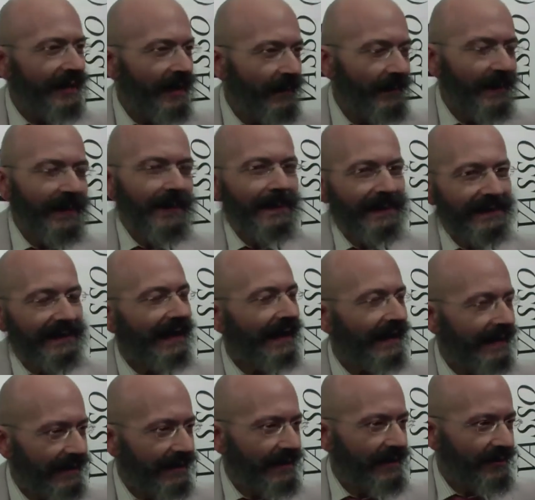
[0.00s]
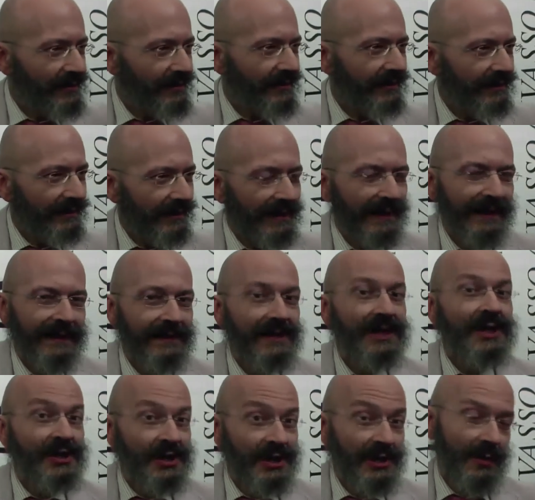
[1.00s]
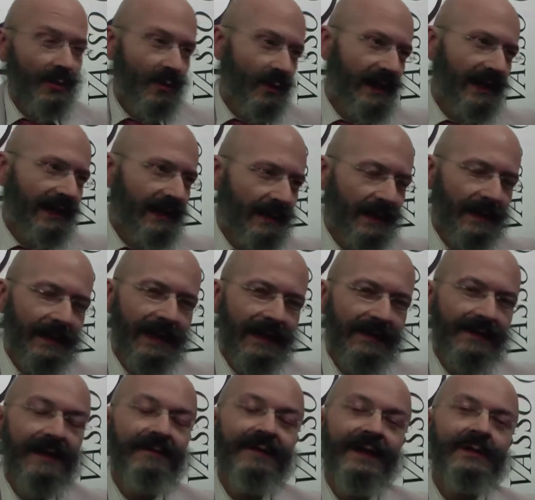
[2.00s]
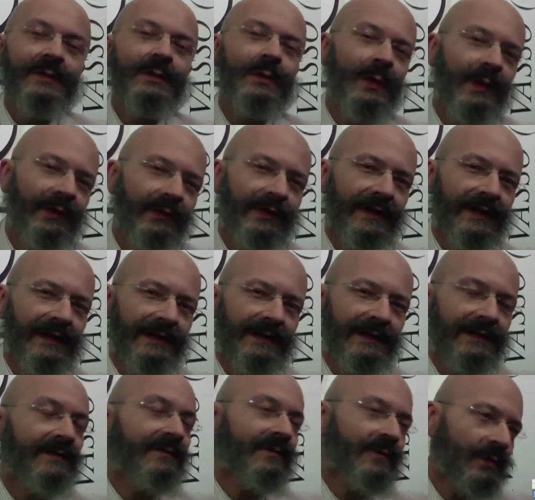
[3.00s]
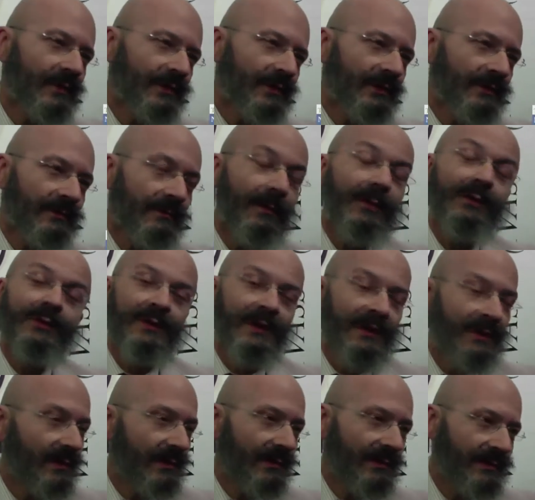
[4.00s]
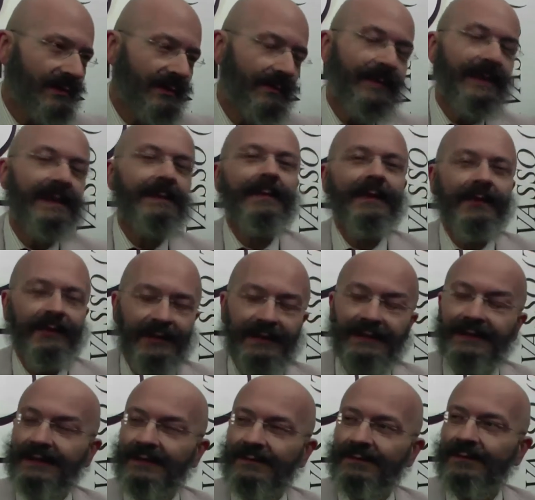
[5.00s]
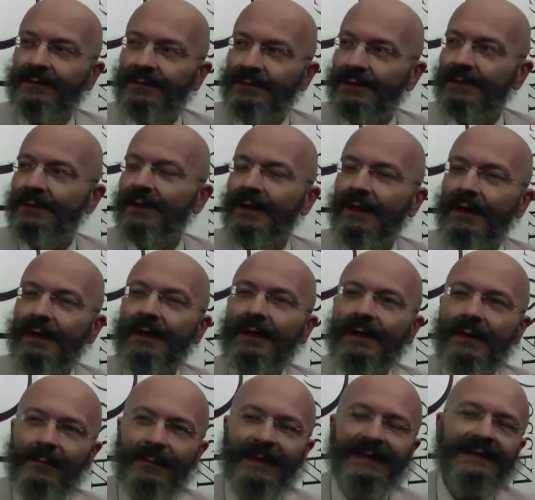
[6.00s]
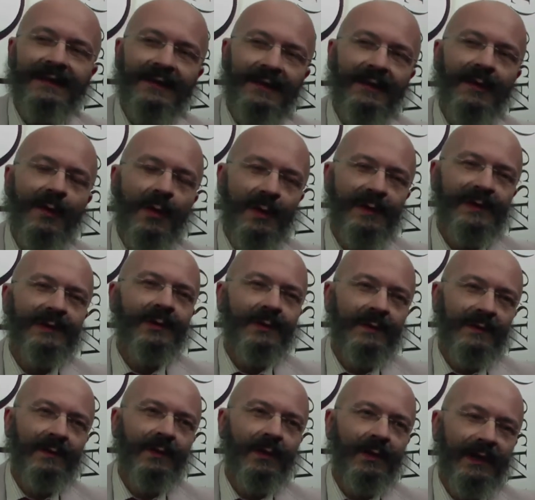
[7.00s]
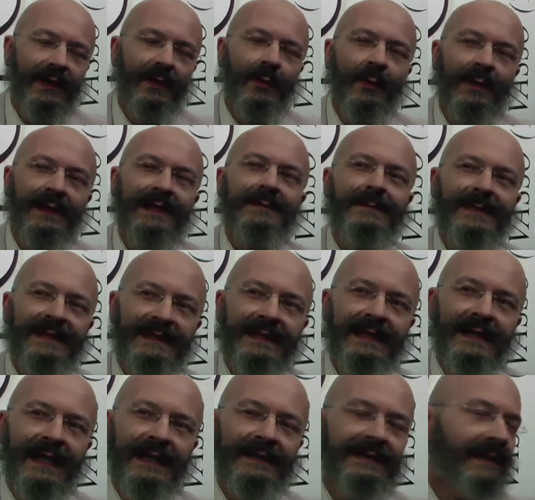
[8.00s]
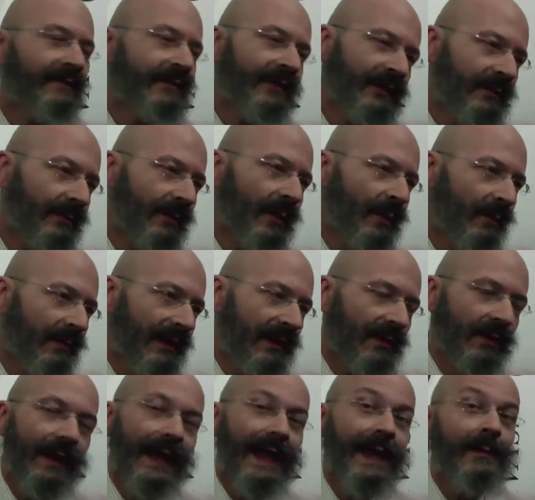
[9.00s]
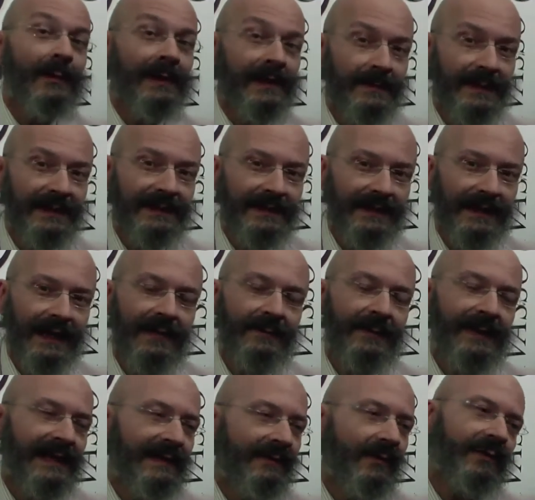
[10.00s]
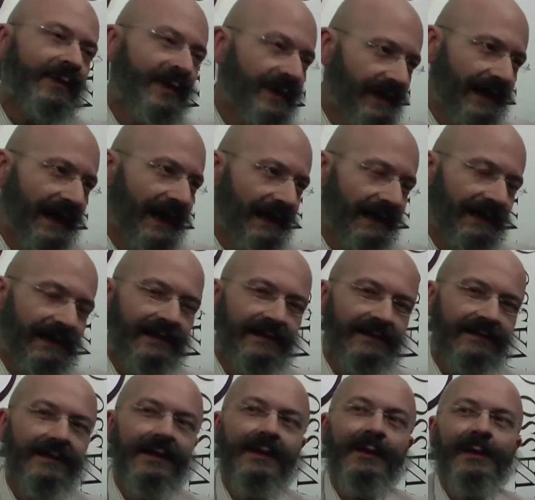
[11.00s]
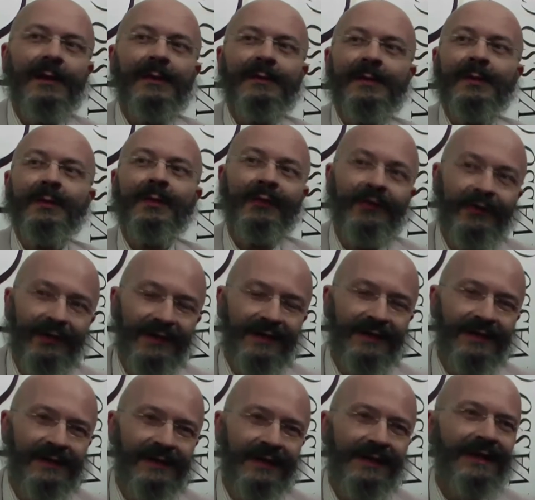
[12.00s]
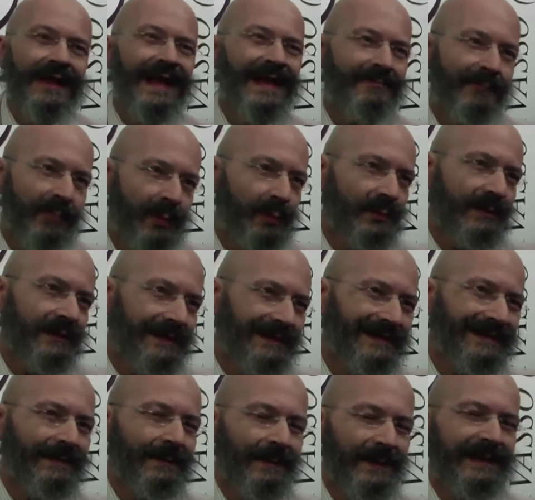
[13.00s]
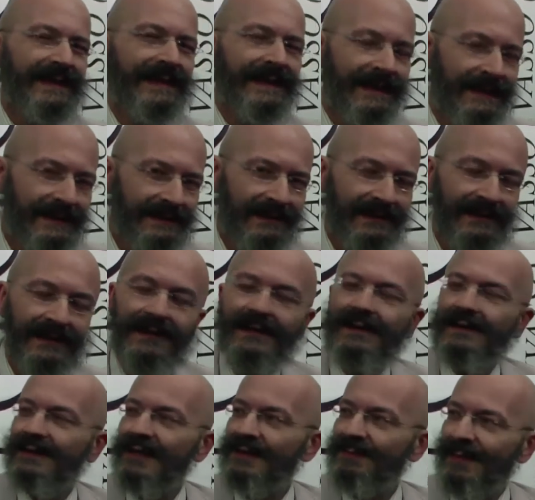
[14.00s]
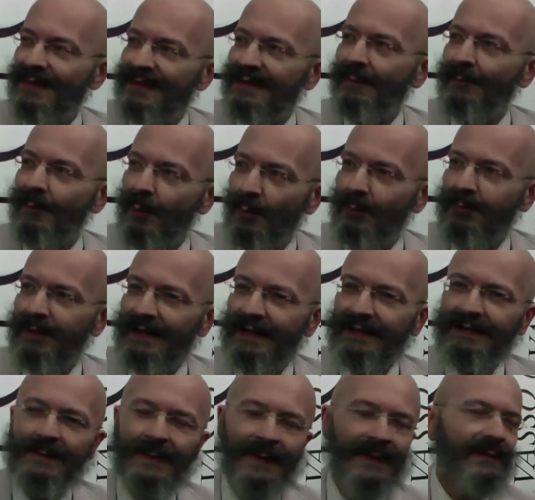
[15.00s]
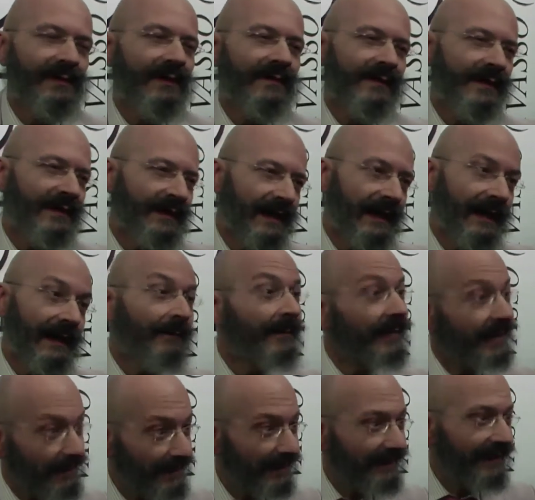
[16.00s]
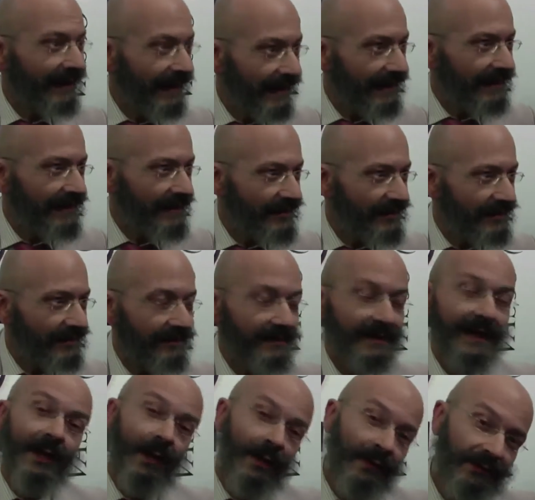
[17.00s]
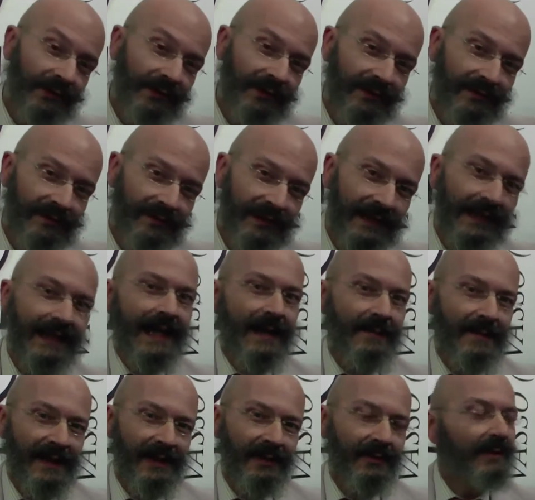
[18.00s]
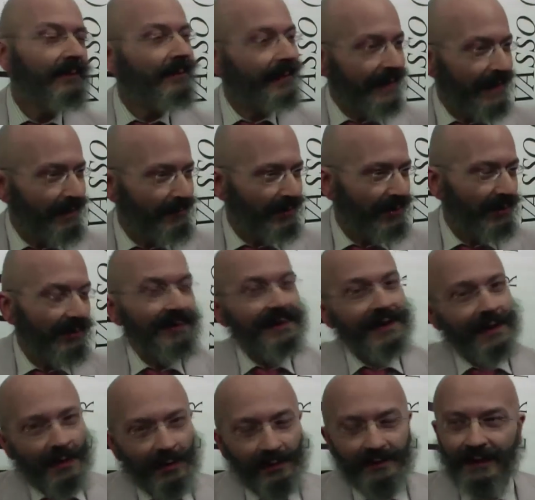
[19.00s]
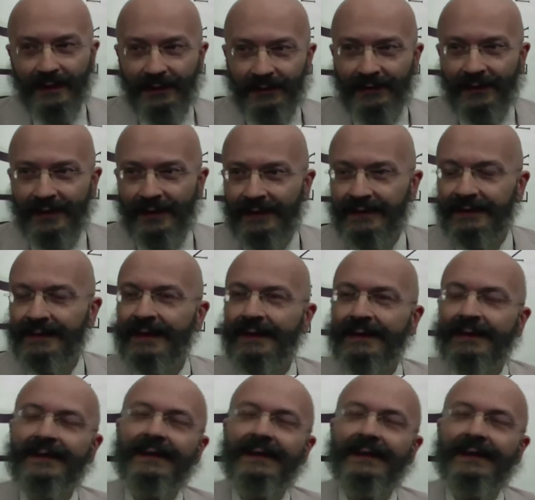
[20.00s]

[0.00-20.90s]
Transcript: che prima della crisi, negli anni, 5 anni prima della crisi, ha fatto due scelte di fondo molto rigorose. Prima scelta di fondo, mettersi in Costituzione un limite al deficit pubblico e un limite al prelievo fiscale. Sono scesi di 6 punti di PIL di spesa pubblica e di pressione fiscale prima della crisi e oggi incamerano il premio. Seconda scelta